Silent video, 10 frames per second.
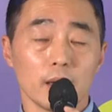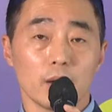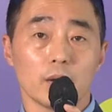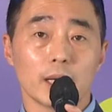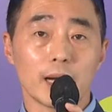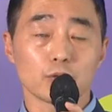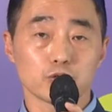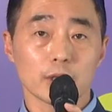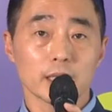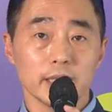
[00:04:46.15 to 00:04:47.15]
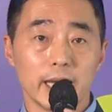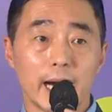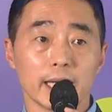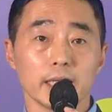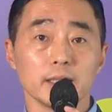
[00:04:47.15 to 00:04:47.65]
어, 각 국가들이
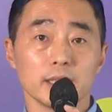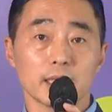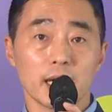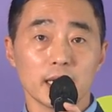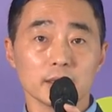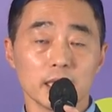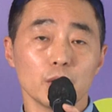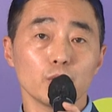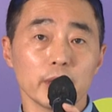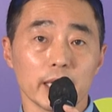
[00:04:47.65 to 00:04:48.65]
R&D나 새로운